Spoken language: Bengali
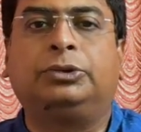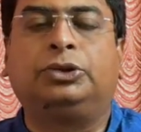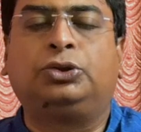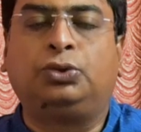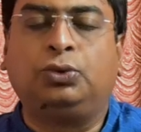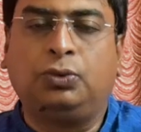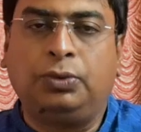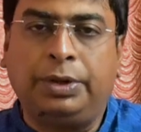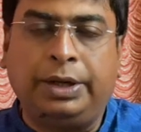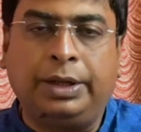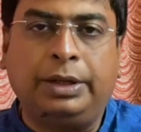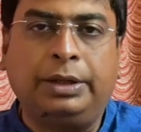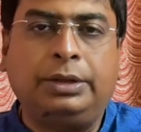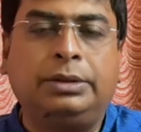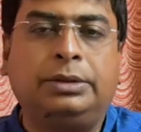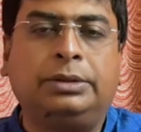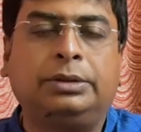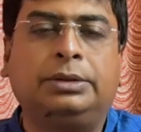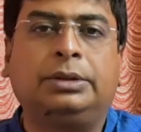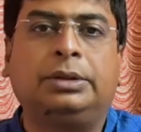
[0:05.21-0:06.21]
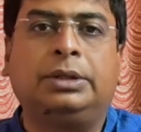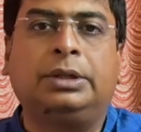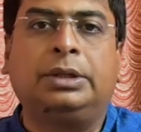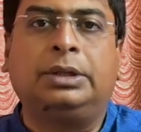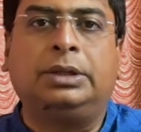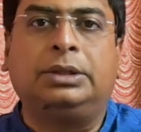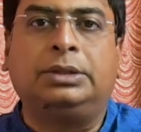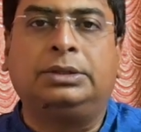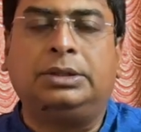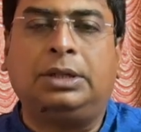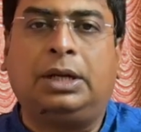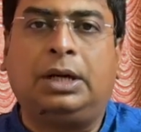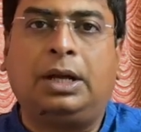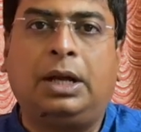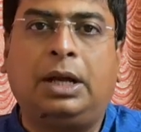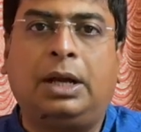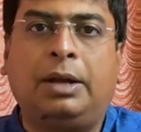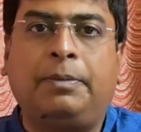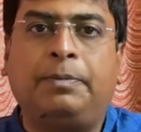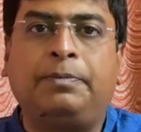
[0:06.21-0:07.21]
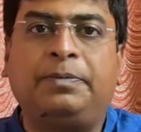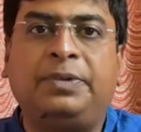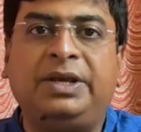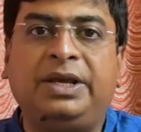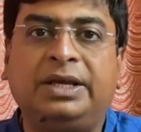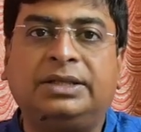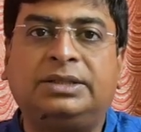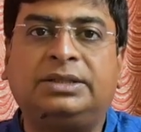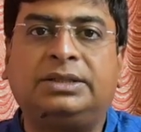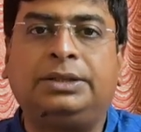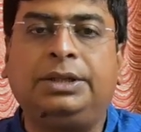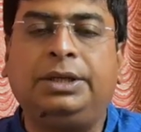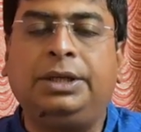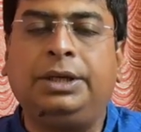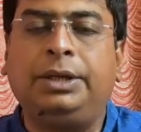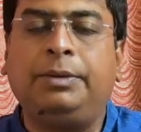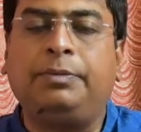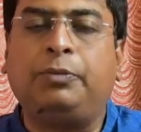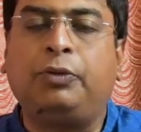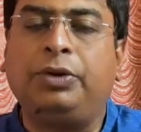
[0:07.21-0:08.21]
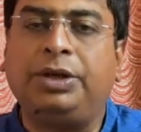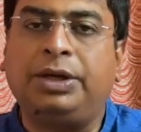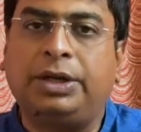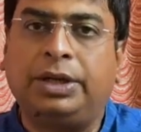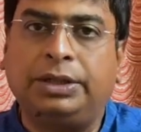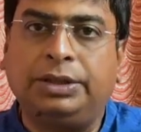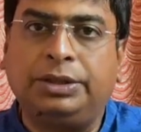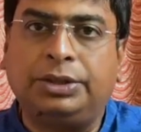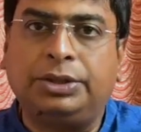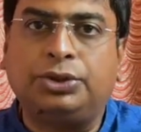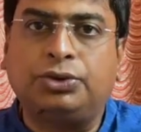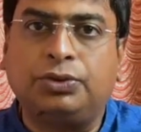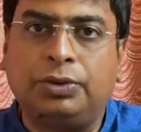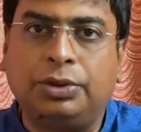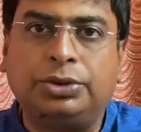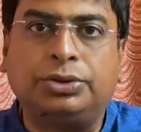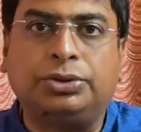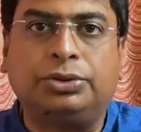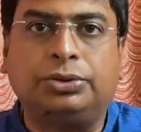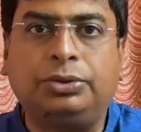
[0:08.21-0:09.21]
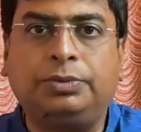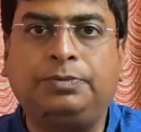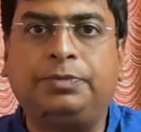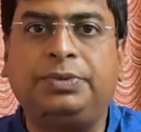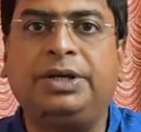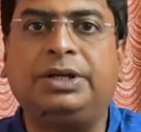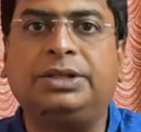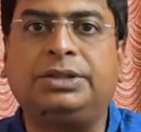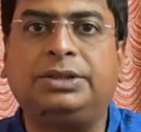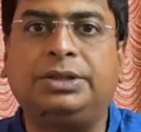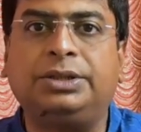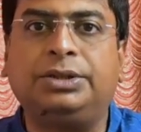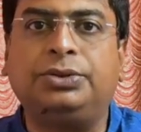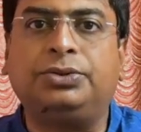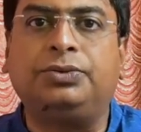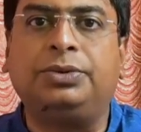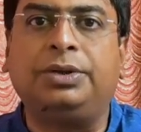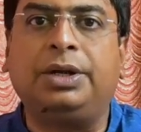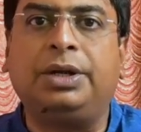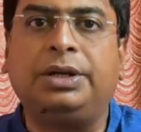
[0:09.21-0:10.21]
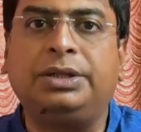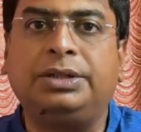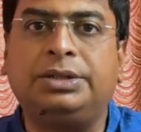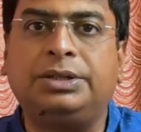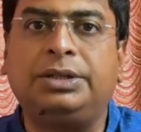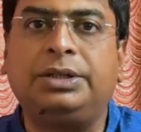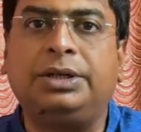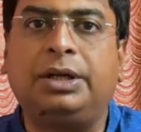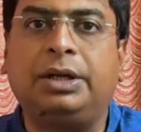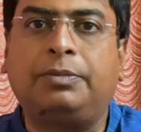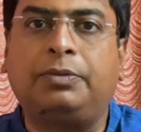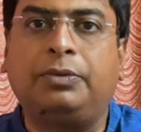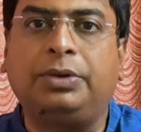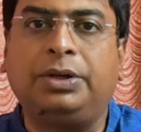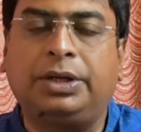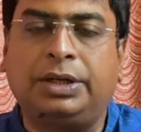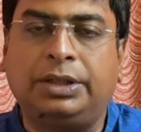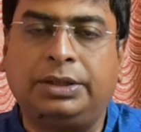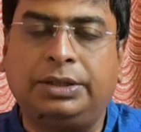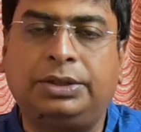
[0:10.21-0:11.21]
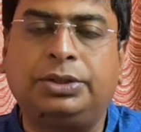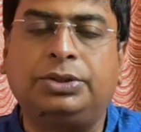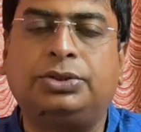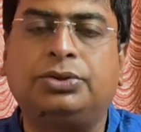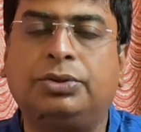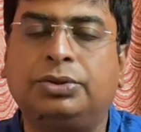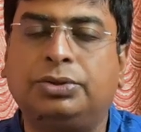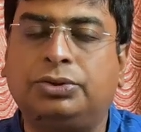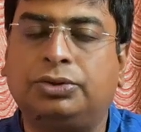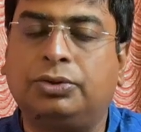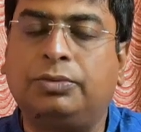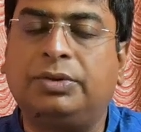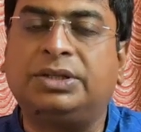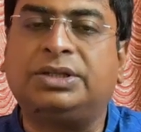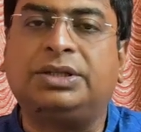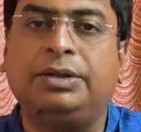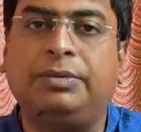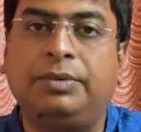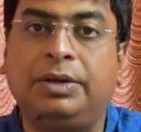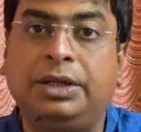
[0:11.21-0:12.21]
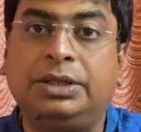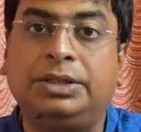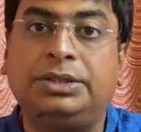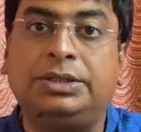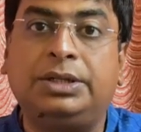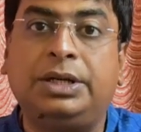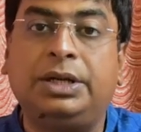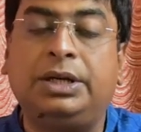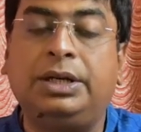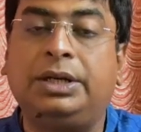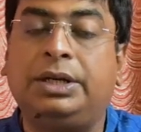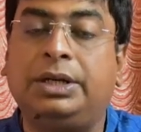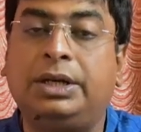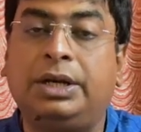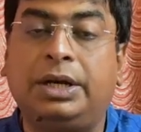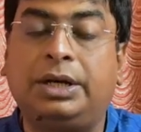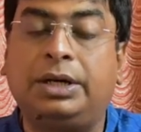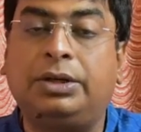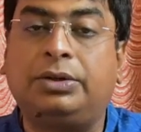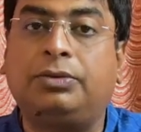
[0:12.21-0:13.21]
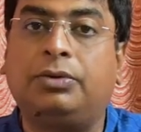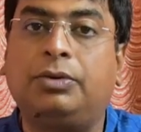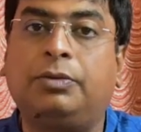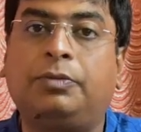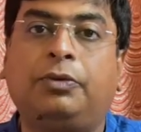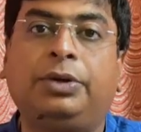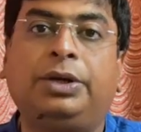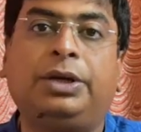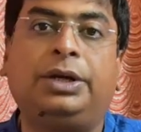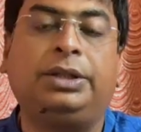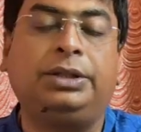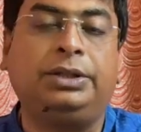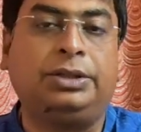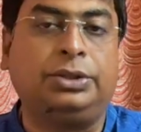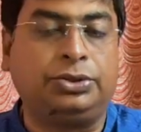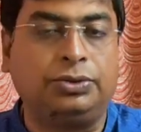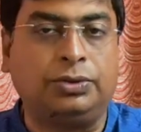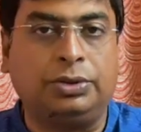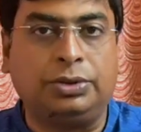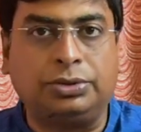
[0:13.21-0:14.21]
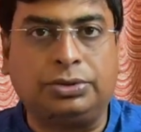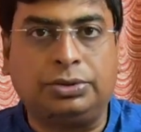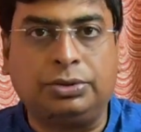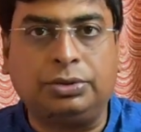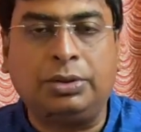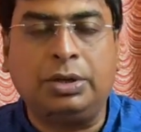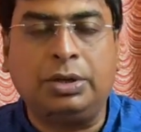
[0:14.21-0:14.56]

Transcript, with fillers: স্টুডেন্ট যারা পিএসসি পরীক্ষা দিতে চলেছ পিএসসি জুনিয়র ইঞ্জিনিয়ার পরীক্ষা দিতে চলেছ বা সিভিল ইঞ্জিনিয়ারিং রিলেটেড কোনো পরীক্ষা দিতে চলেছ